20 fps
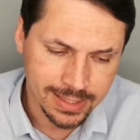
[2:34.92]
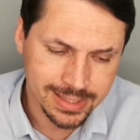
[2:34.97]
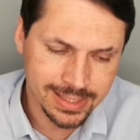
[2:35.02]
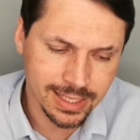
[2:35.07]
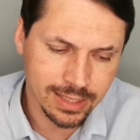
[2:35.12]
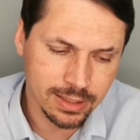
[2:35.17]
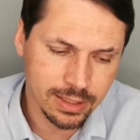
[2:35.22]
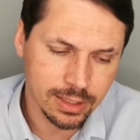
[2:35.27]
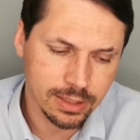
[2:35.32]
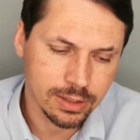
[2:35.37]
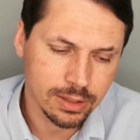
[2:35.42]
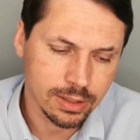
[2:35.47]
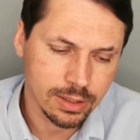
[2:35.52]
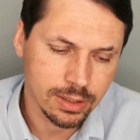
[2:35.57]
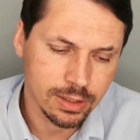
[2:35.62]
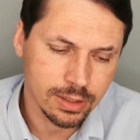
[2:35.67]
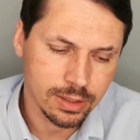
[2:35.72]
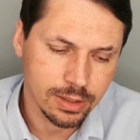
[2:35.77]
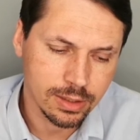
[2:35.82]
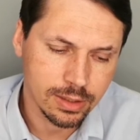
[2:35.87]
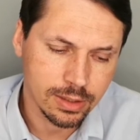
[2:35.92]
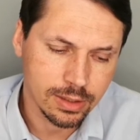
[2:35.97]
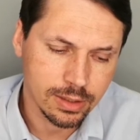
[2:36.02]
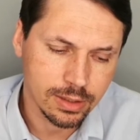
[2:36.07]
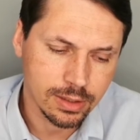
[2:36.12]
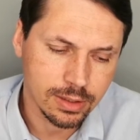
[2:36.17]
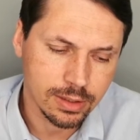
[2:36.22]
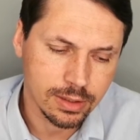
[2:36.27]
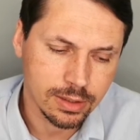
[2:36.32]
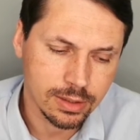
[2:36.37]
ceny
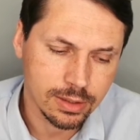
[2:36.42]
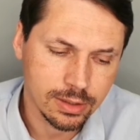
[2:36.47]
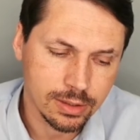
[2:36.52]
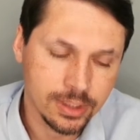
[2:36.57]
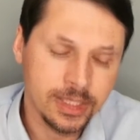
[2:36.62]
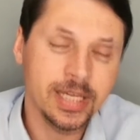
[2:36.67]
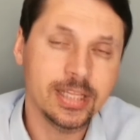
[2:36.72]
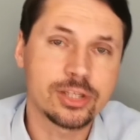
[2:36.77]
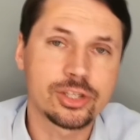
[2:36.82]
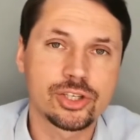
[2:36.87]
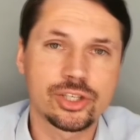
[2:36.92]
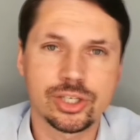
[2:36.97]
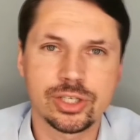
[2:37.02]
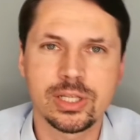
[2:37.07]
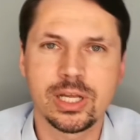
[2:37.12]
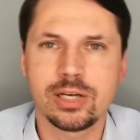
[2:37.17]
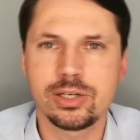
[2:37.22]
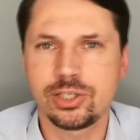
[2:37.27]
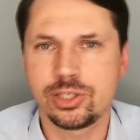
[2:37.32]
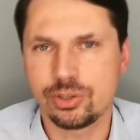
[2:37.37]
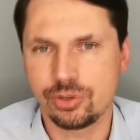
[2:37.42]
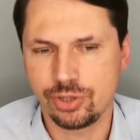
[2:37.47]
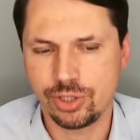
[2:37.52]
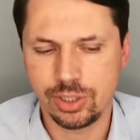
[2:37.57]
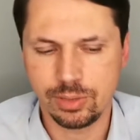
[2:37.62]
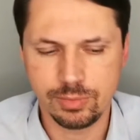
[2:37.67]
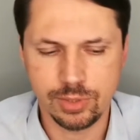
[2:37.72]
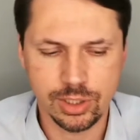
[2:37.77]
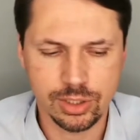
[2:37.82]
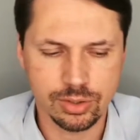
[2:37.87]
nie
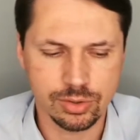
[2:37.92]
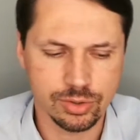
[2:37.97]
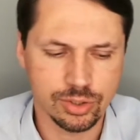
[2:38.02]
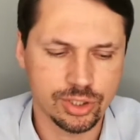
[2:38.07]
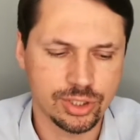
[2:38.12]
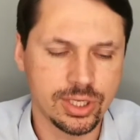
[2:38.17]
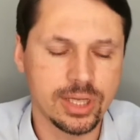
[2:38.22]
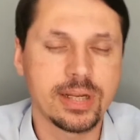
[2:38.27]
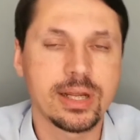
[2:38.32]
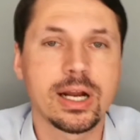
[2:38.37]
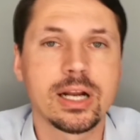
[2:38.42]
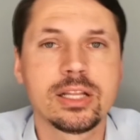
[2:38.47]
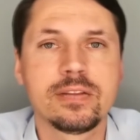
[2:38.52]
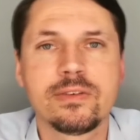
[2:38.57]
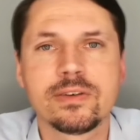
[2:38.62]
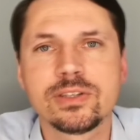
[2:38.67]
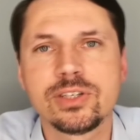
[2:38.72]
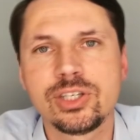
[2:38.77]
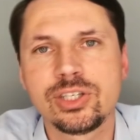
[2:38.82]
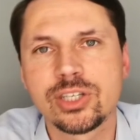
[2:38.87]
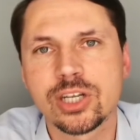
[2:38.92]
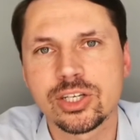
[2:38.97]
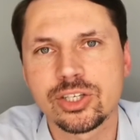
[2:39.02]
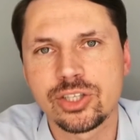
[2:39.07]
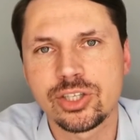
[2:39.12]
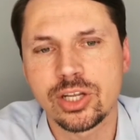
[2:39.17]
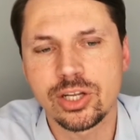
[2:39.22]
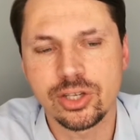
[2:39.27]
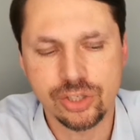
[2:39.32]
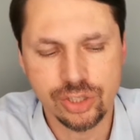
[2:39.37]
13,84, ale
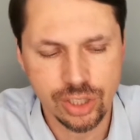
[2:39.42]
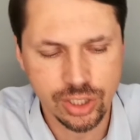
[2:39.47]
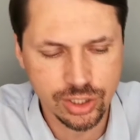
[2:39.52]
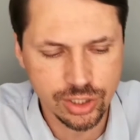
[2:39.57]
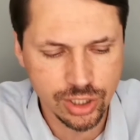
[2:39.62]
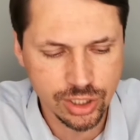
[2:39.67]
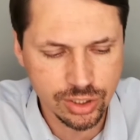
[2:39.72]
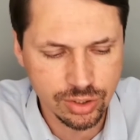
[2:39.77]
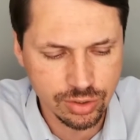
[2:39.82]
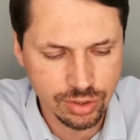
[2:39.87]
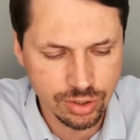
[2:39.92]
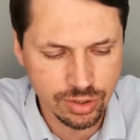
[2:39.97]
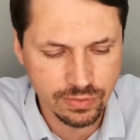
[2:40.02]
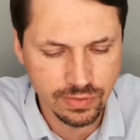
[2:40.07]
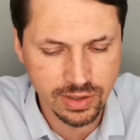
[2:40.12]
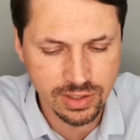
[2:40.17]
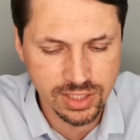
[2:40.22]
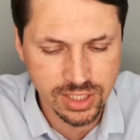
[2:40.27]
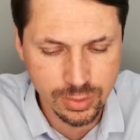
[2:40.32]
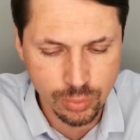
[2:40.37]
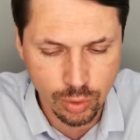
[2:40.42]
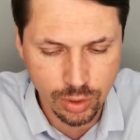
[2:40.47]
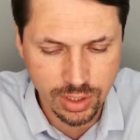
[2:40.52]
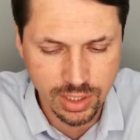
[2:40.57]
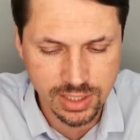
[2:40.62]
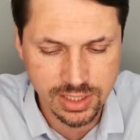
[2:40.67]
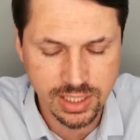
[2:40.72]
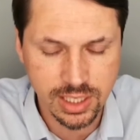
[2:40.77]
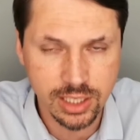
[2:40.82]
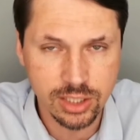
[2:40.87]
24,62
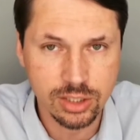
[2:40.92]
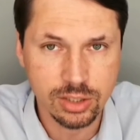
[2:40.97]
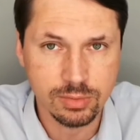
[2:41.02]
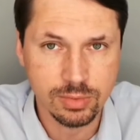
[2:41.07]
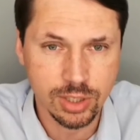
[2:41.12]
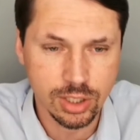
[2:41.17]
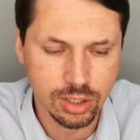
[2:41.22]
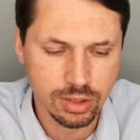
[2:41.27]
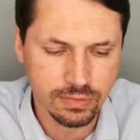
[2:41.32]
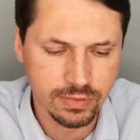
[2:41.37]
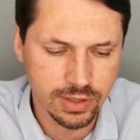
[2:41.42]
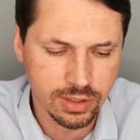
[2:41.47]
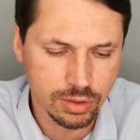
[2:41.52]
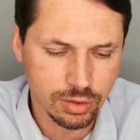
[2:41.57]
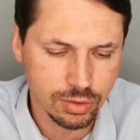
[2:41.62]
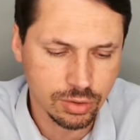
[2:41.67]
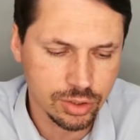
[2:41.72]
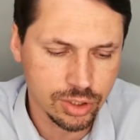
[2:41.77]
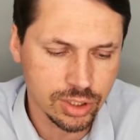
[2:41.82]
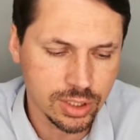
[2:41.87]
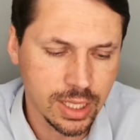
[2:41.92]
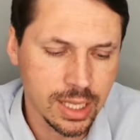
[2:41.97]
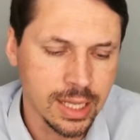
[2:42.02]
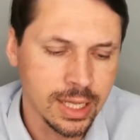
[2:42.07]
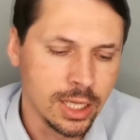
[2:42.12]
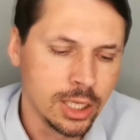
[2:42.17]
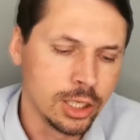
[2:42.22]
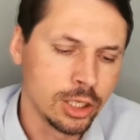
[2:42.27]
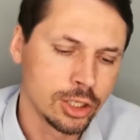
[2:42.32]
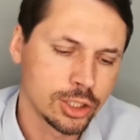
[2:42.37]
zł za 1 kWh,
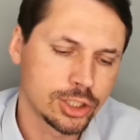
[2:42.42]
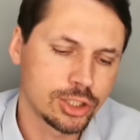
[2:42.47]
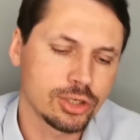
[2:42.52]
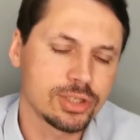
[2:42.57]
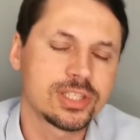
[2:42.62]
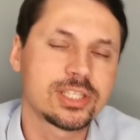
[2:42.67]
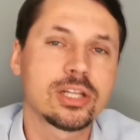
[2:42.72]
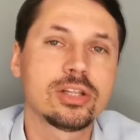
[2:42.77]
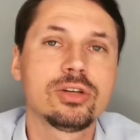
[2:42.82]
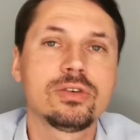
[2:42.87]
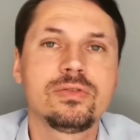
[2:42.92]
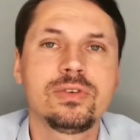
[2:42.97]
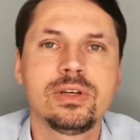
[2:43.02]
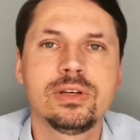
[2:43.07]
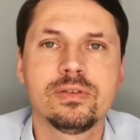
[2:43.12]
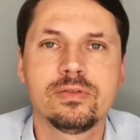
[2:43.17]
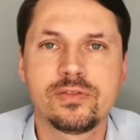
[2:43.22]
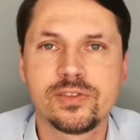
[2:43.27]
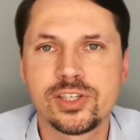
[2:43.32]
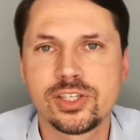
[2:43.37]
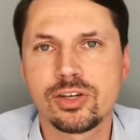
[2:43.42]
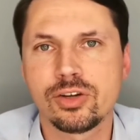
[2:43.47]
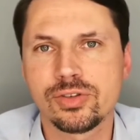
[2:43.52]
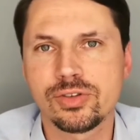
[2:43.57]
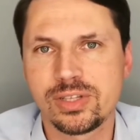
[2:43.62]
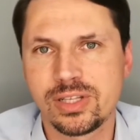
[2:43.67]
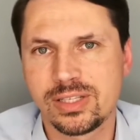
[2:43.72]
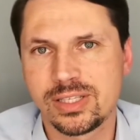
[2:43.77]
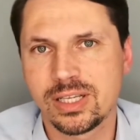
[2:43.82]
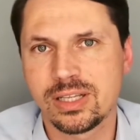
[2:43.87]
co stanowi
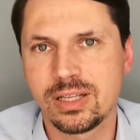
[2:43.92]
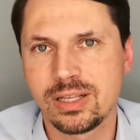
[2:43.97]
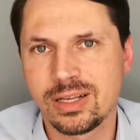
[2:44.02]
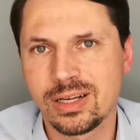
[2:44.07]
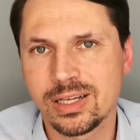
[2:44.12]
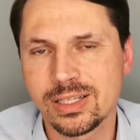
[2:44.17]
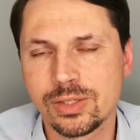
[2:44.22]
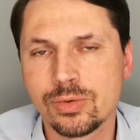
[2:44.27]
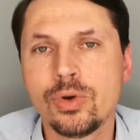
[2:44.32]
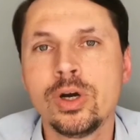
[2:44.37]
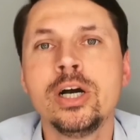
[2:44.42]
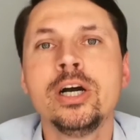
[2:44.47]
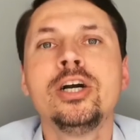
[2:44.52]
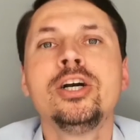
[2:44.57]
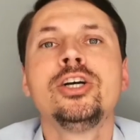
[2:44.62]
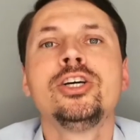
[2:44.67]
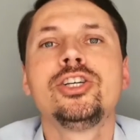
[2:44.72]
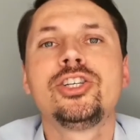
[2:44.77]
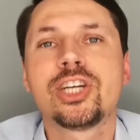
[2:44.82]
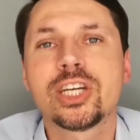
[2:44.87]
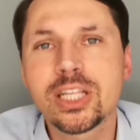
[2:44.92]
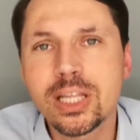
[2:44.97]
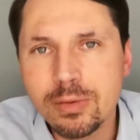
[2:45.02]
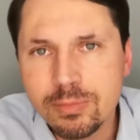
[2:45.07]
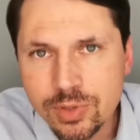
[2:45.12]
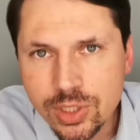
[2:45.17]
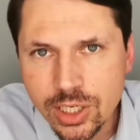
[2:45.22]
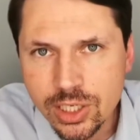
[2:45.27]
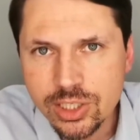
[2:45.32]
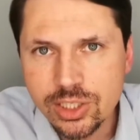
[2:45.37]
wzrost cen gazu
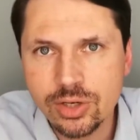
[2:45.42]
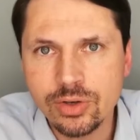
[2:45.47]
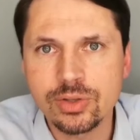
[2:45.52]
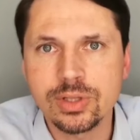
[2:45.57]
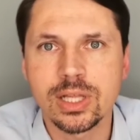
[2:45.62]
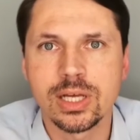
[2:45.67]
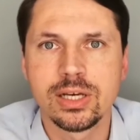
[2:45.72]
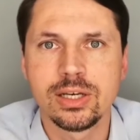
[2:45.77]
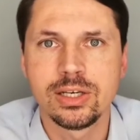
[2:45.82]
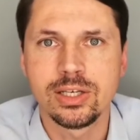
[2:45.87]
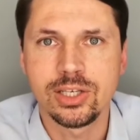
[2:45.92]
77%.